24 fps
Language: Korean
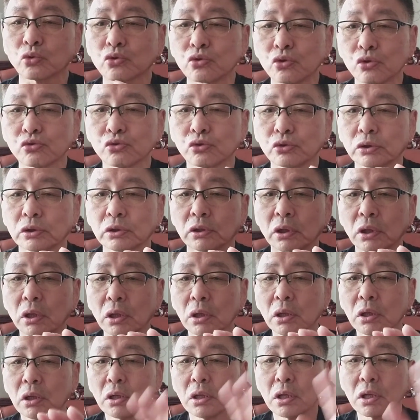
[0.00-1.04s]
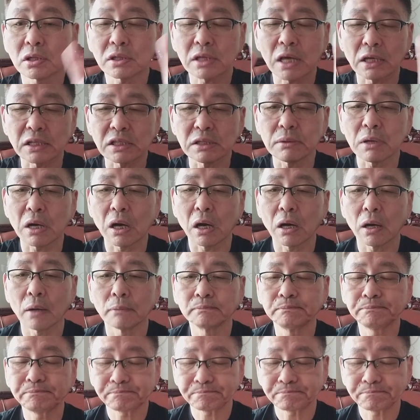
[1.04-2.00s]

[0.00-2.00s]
선수는 자기가